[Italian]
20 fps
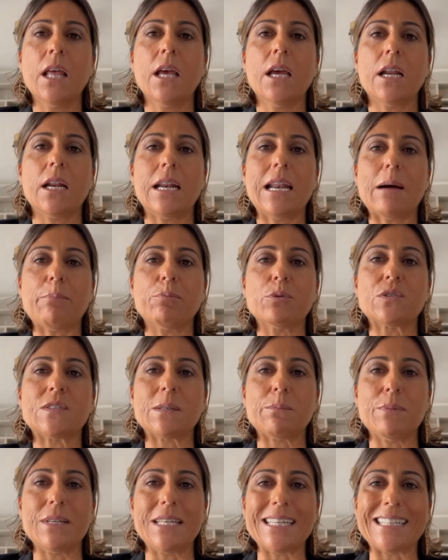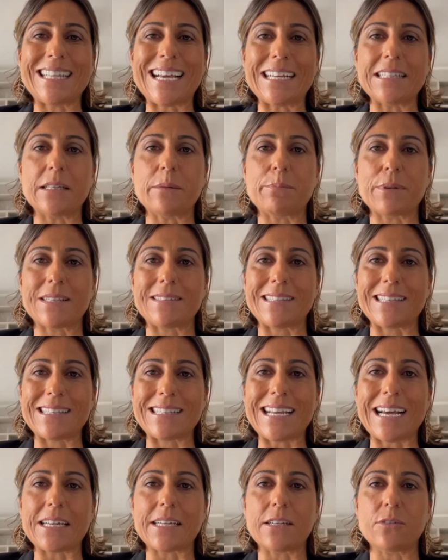La possibilità di
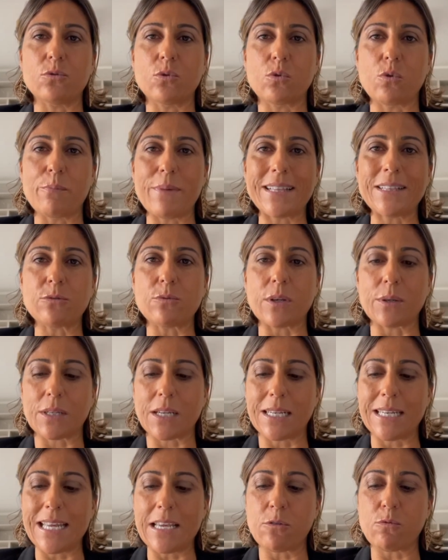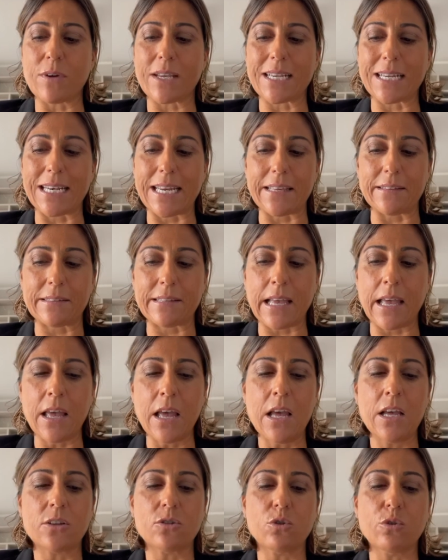presentare il documento in lingua inglese
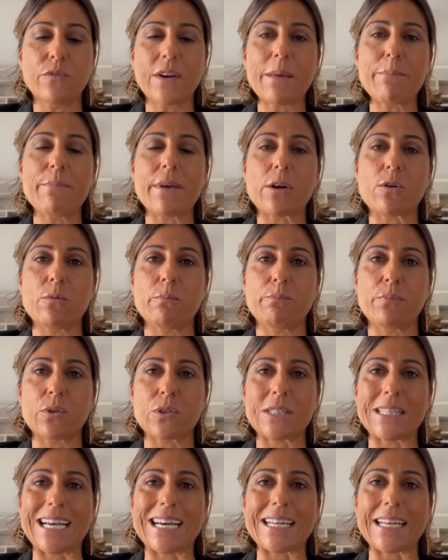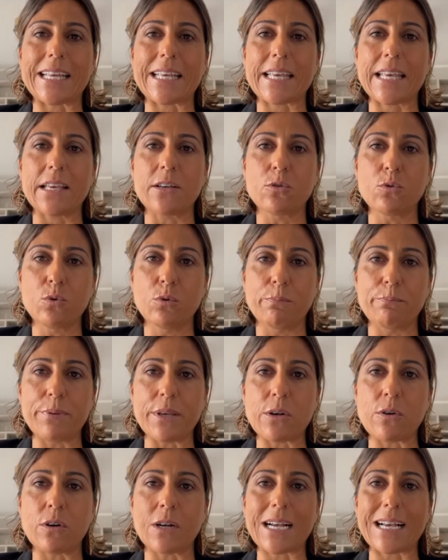dovrebbe comportare che i gruppi
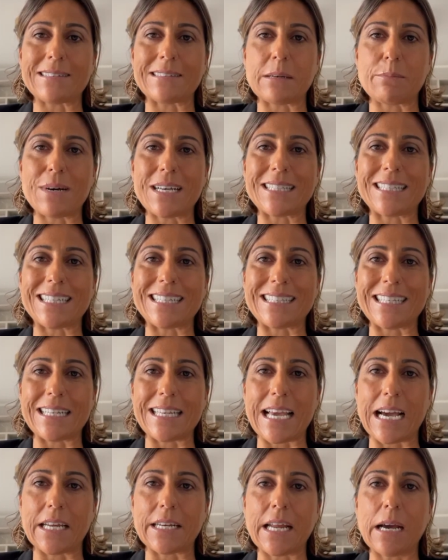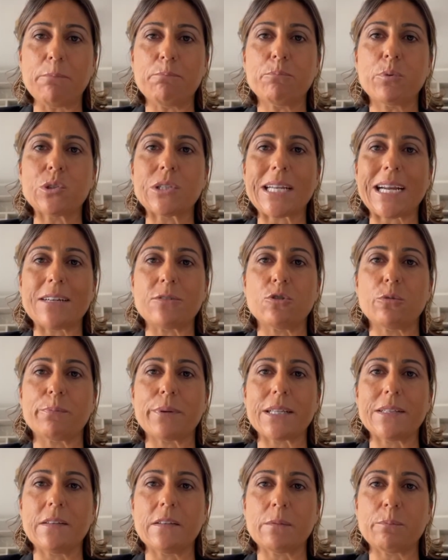con casa madre italiana potranno
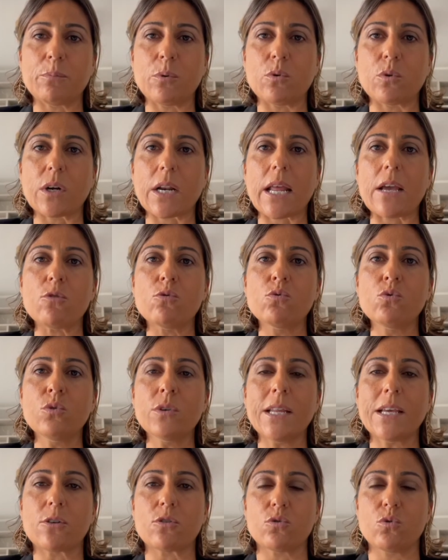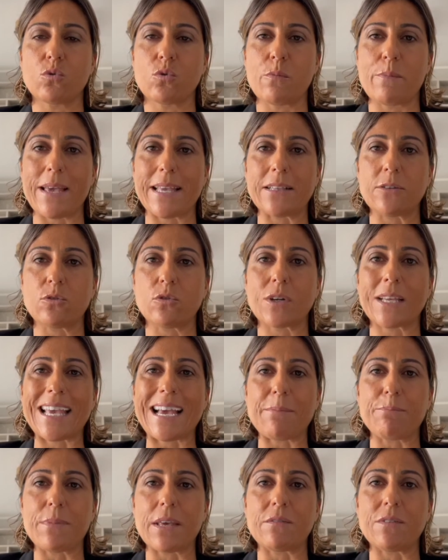predisporre un unico documento che
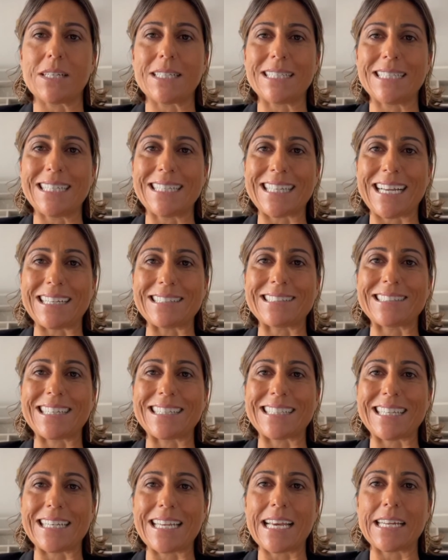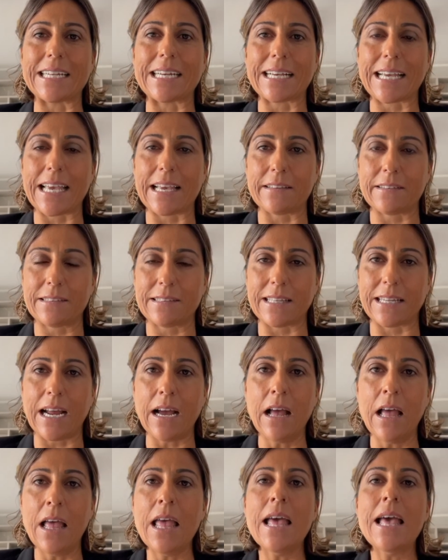abbia validità sia italiana che estera
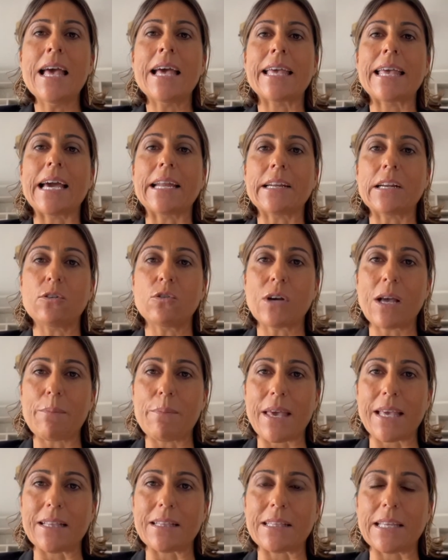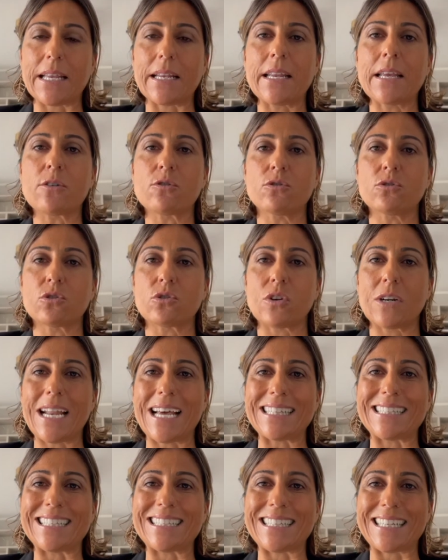e analogamente le
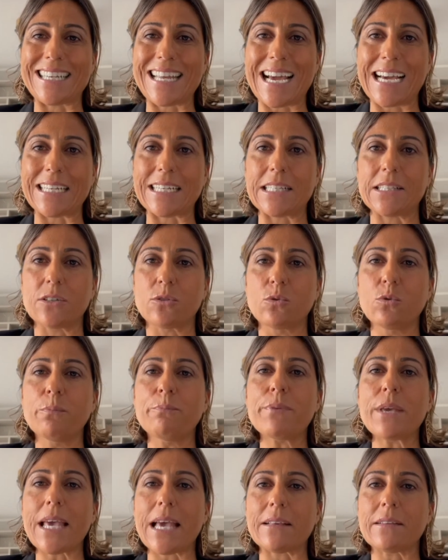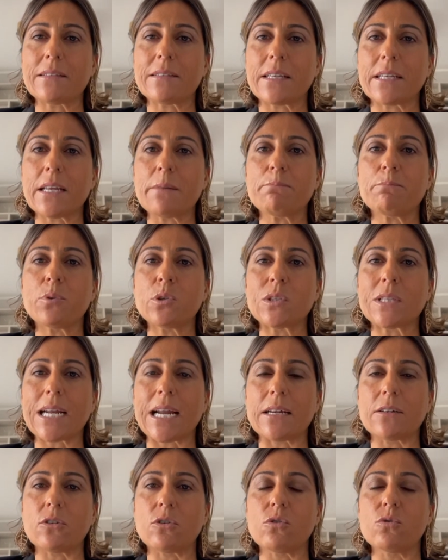controllate italiane di gruppi esteri
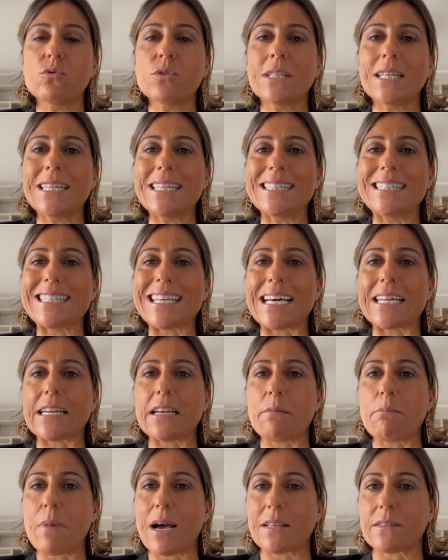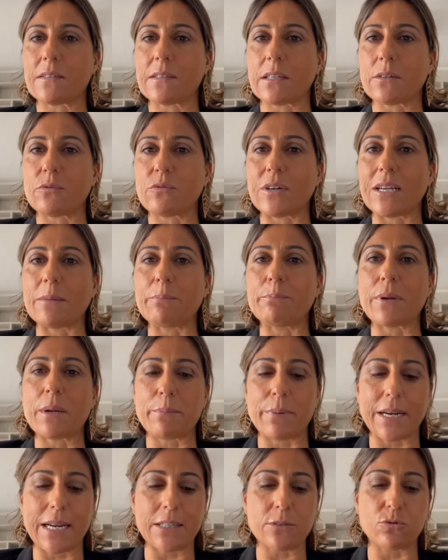potranno utilizzare il master file
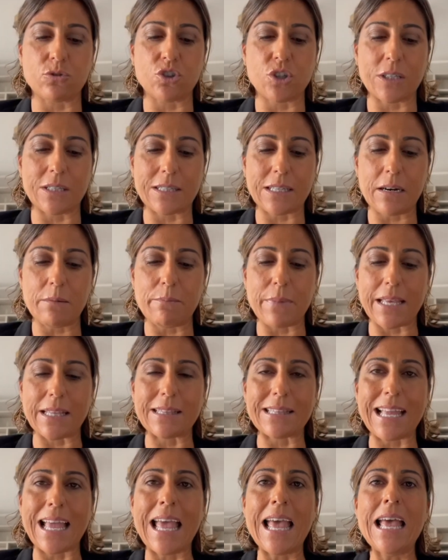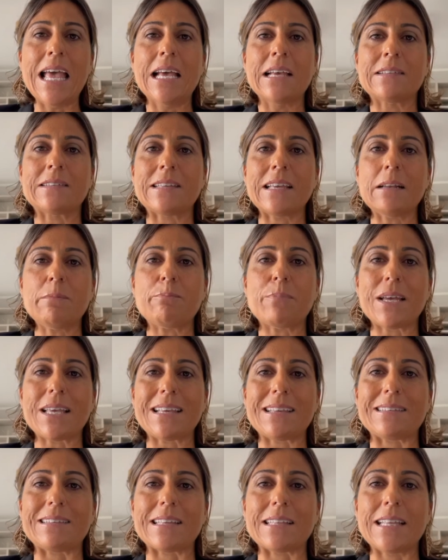preparato centralmente se il
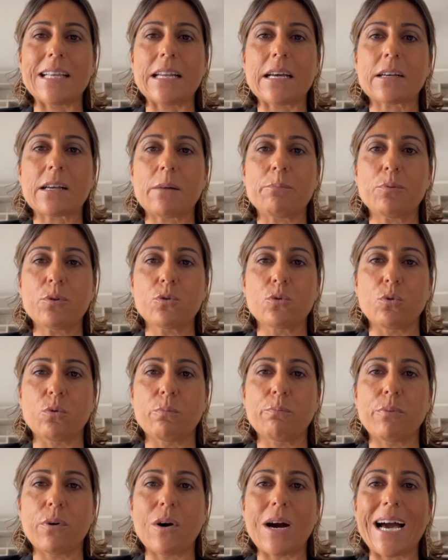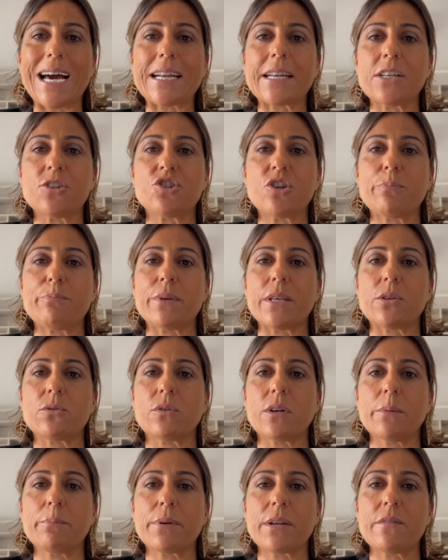paese della capogruppo ha recepito
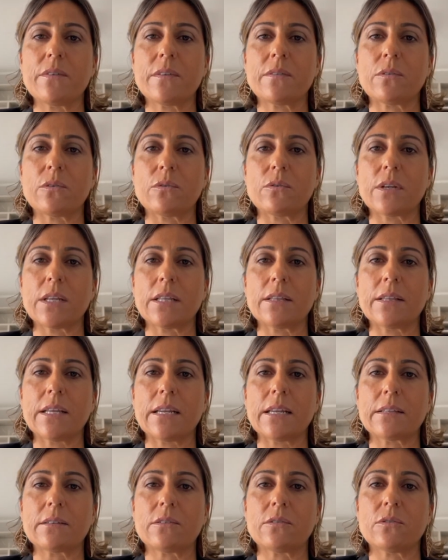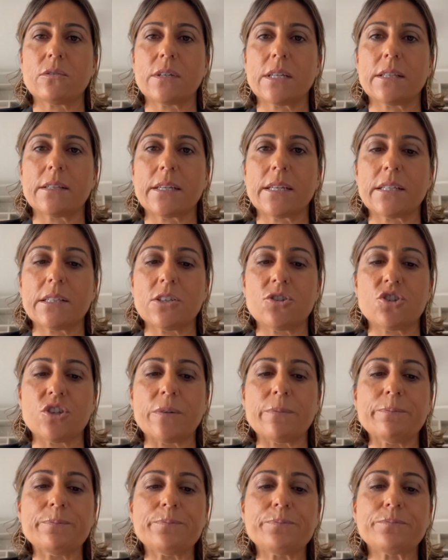le previsioni dell'azione 13.